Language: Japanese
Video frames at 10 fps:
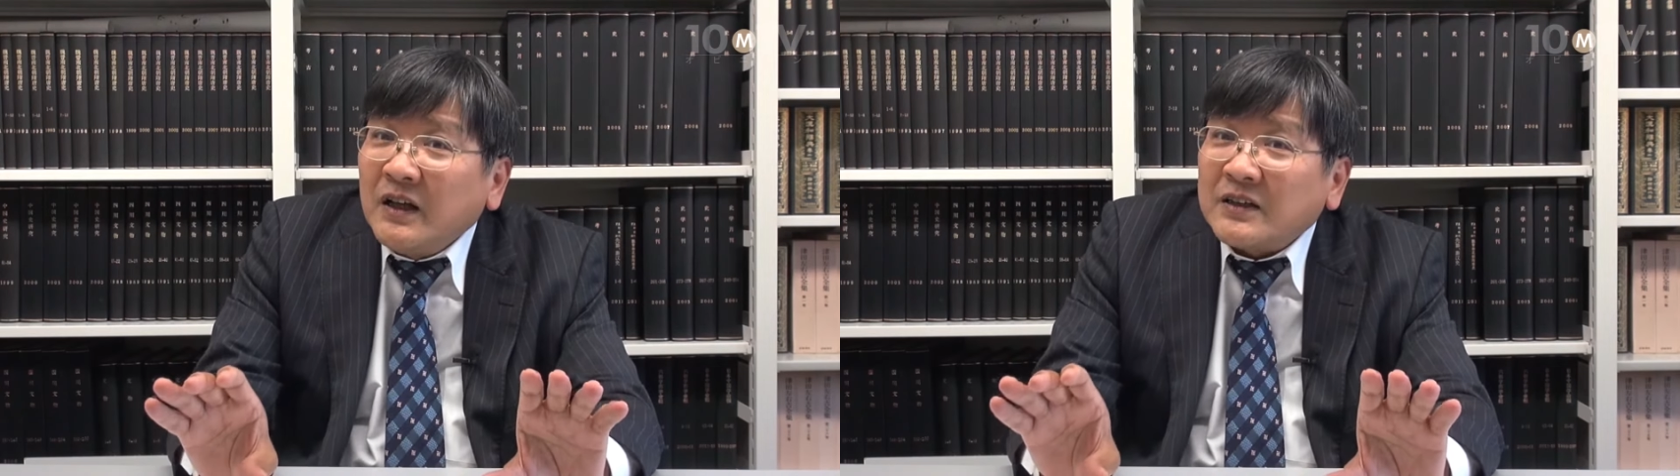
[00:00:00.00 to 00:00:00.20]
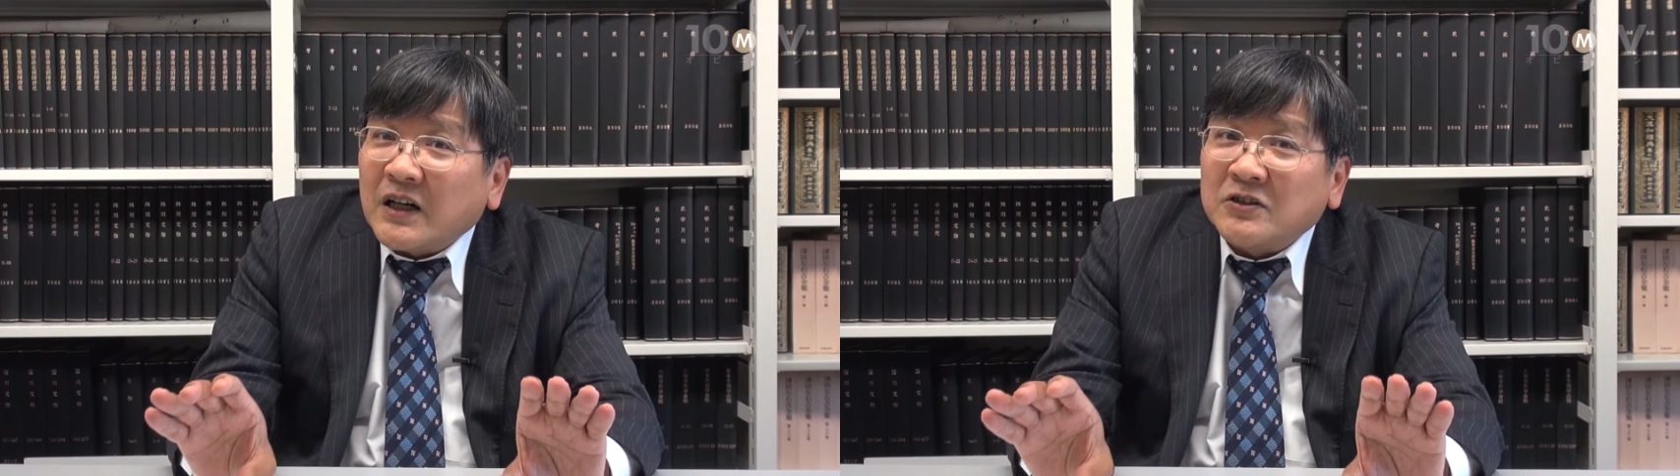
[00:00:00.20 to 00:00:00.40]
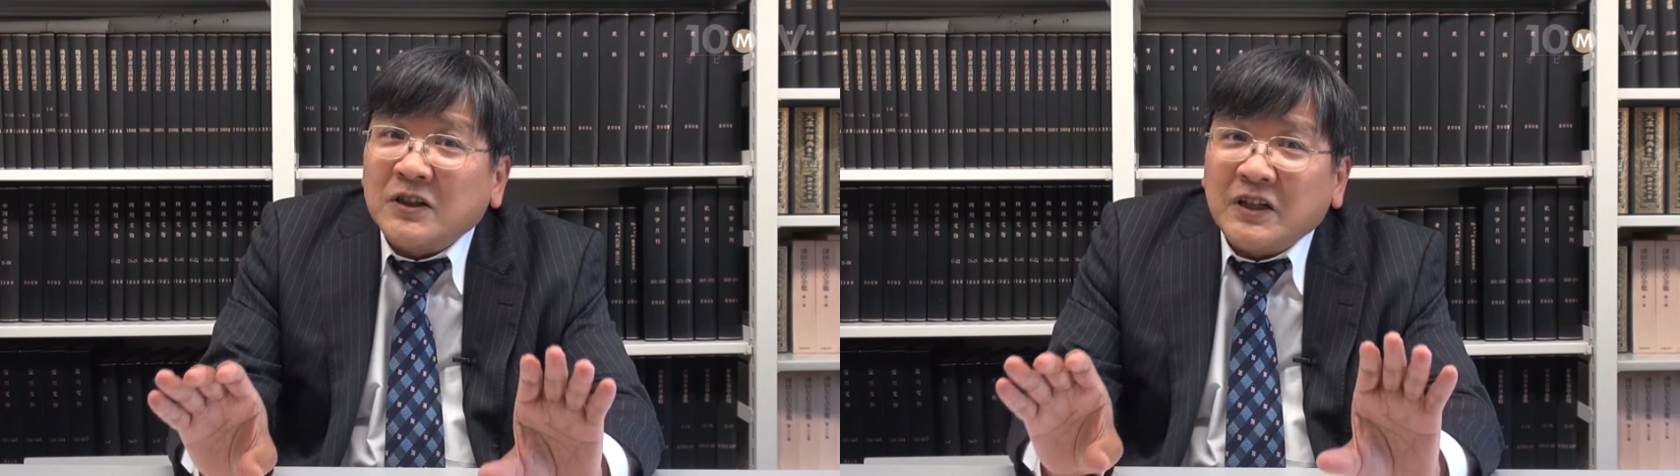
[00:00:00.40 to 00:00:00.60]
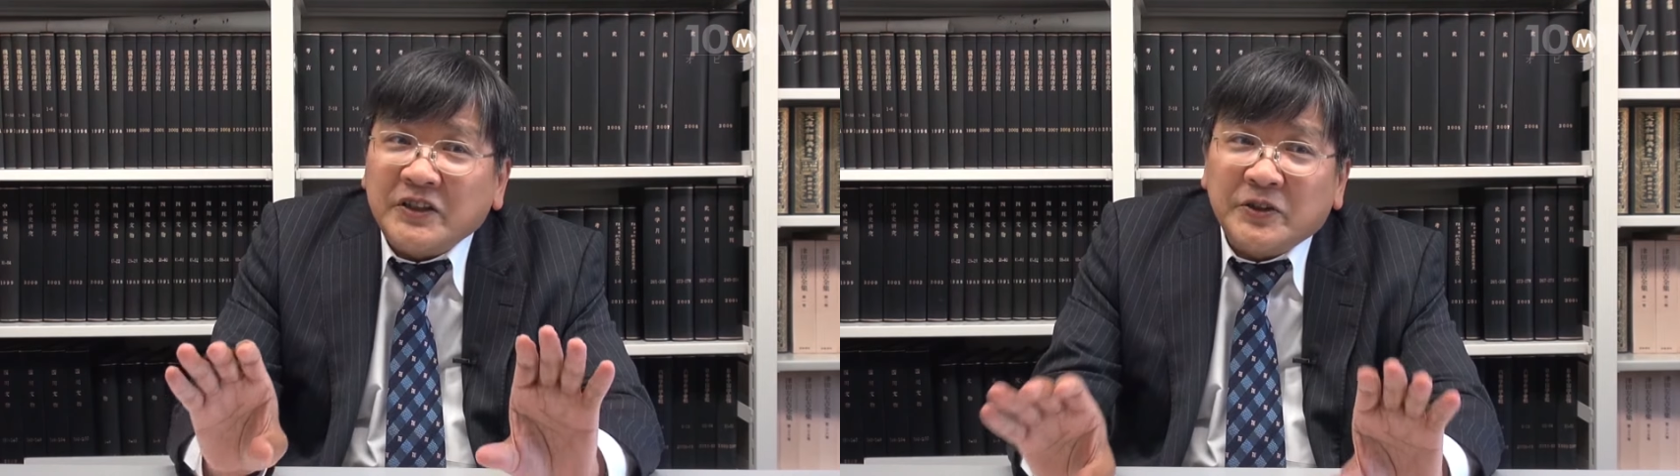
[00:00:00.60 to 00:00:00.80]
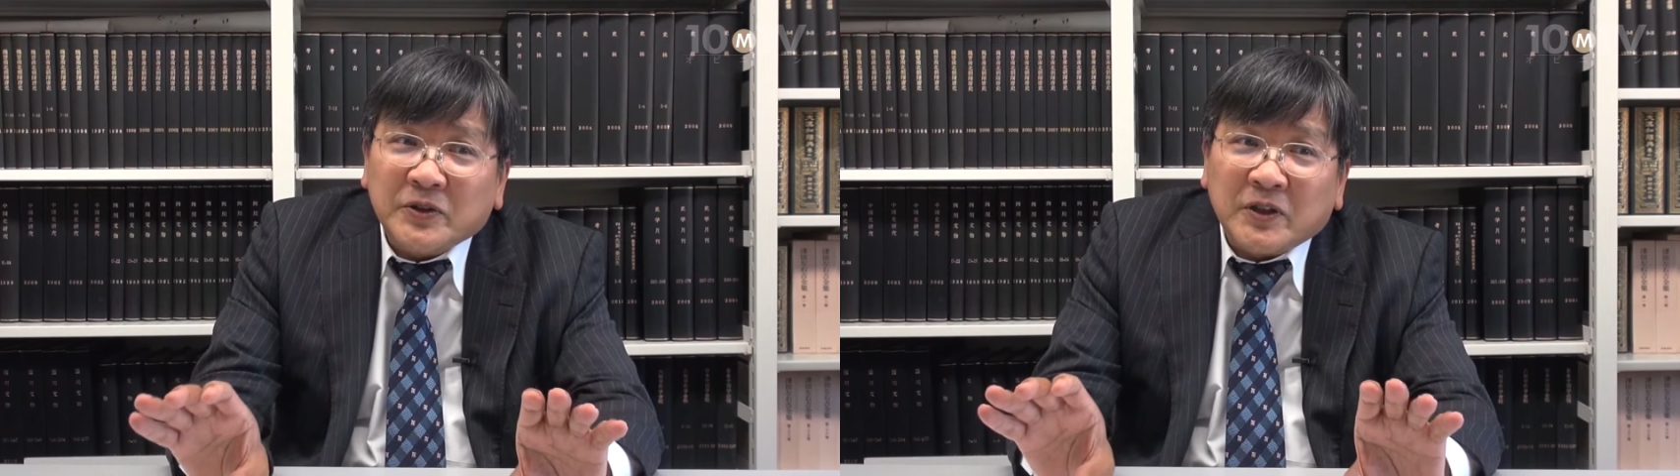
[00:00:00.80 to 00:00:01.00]
格が一
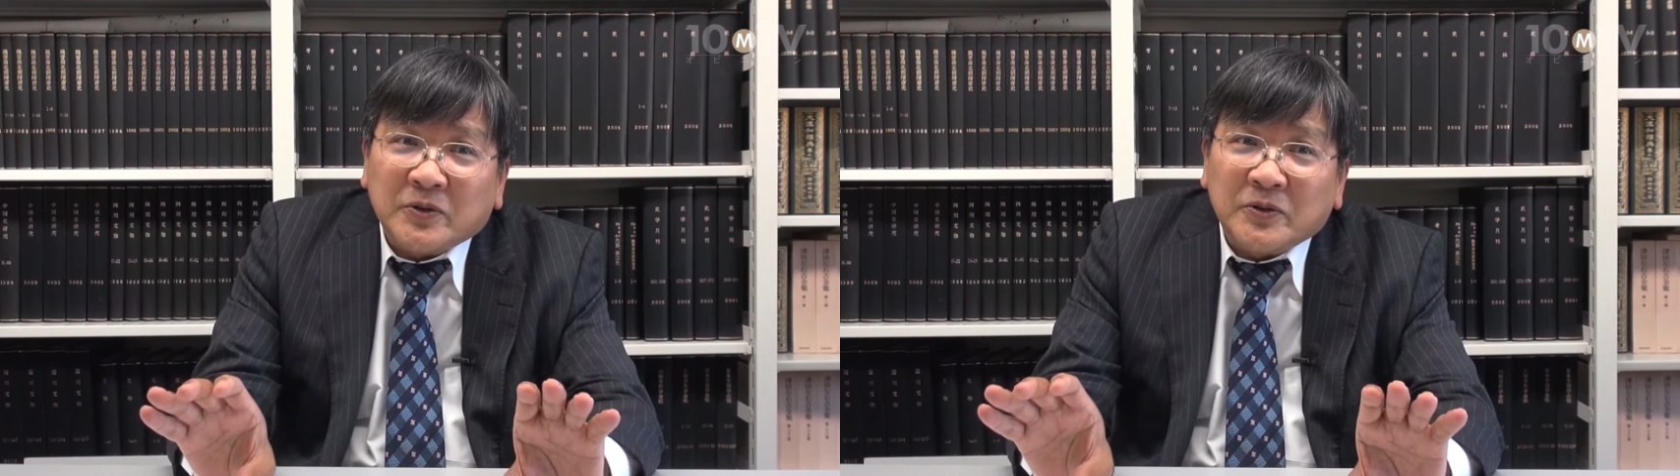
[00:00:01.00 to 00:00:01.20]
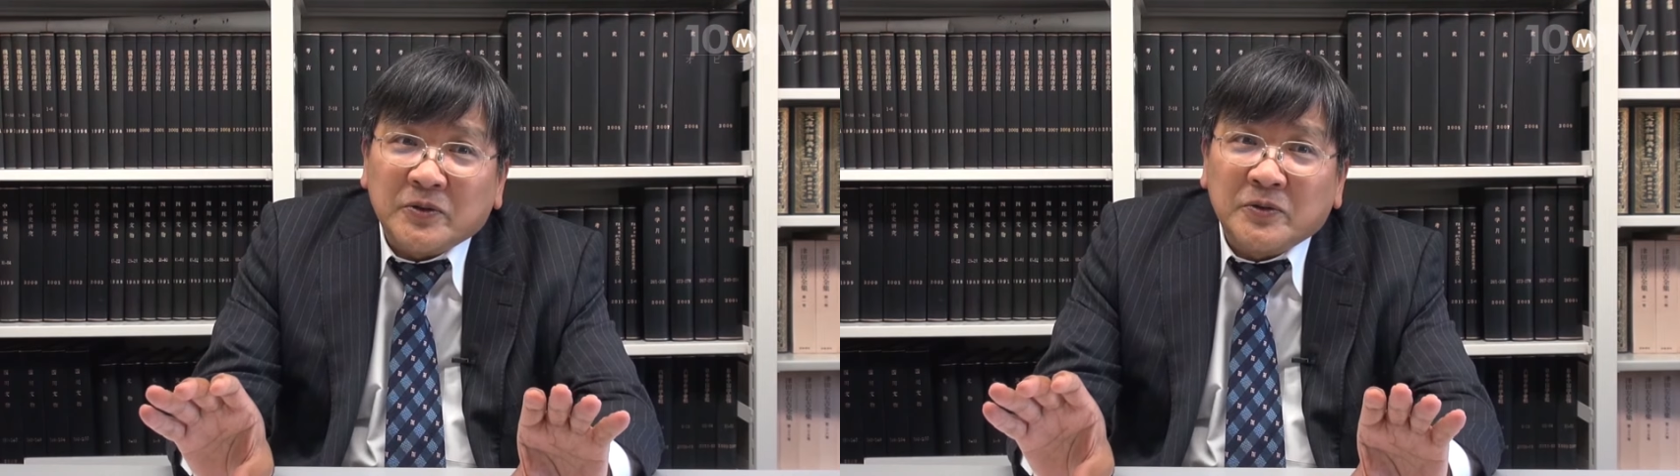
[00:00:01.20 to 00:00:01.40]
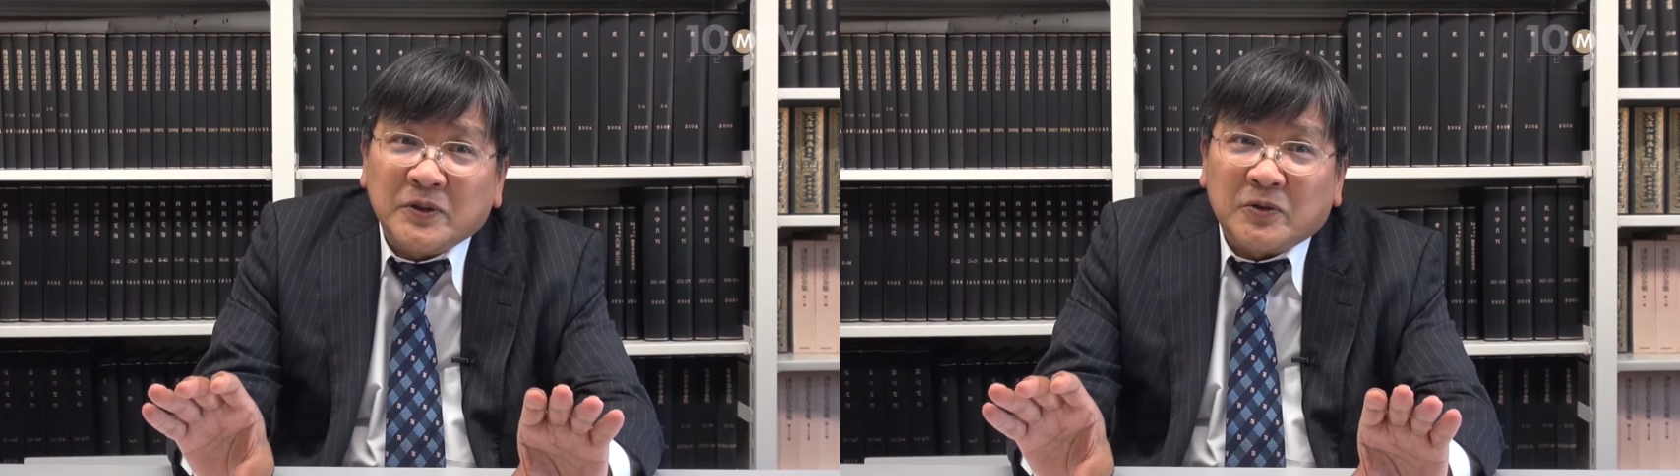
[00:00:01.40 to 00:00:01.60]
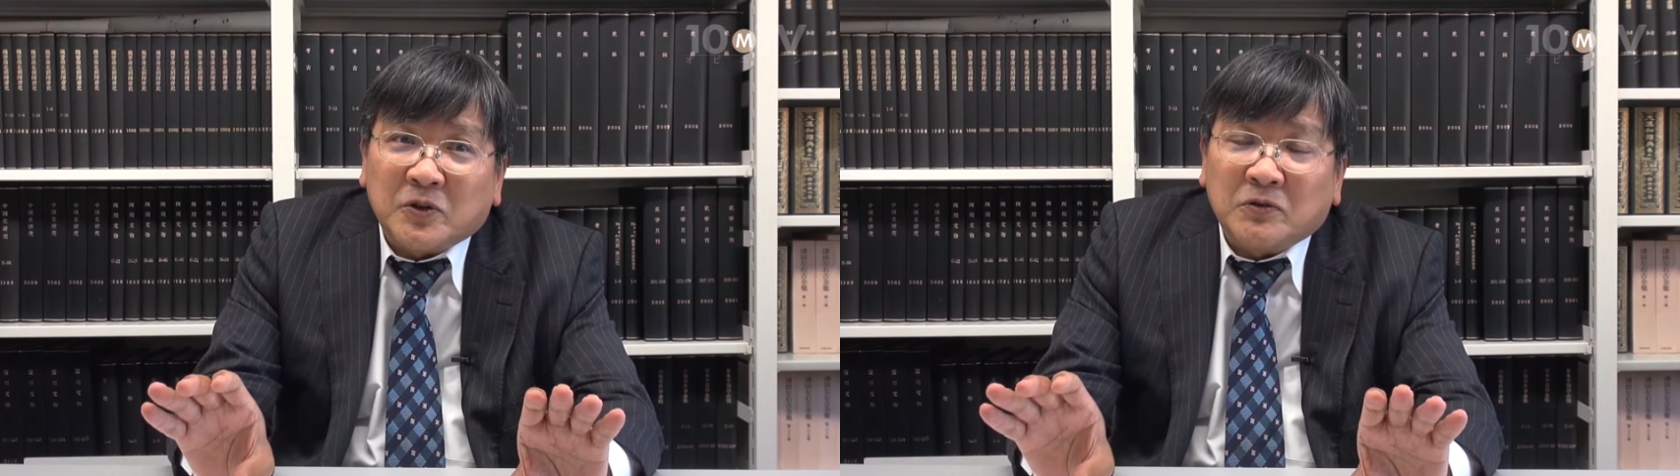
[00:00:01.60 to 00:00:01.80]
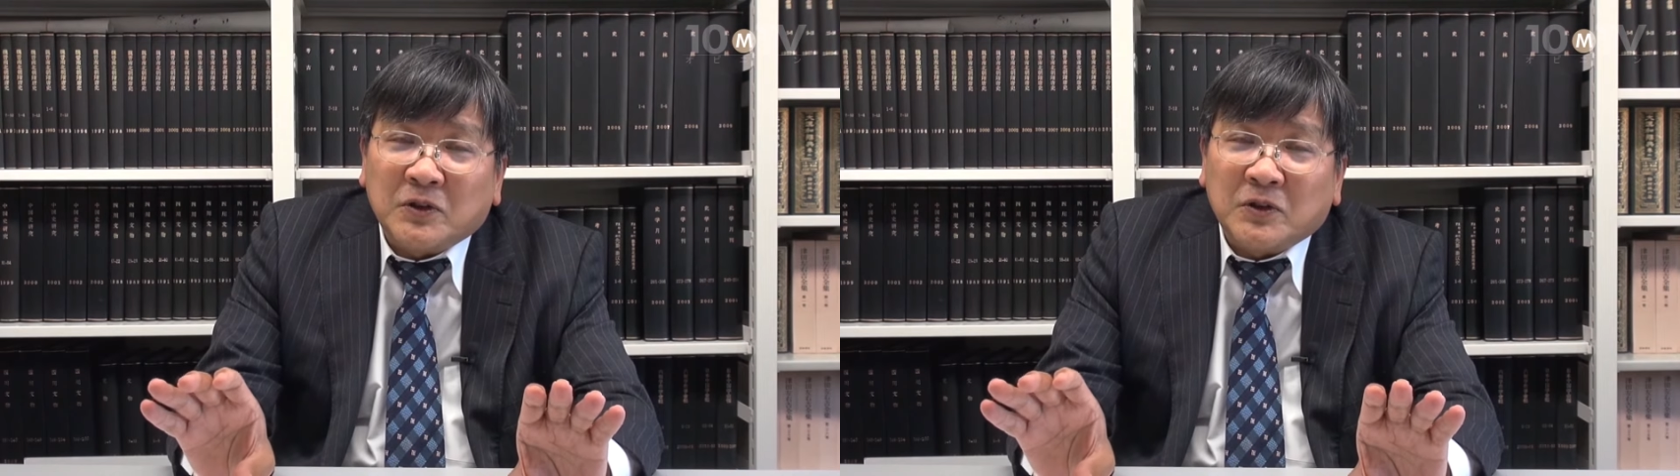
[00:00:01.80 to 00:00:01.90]
緒だというふうなこと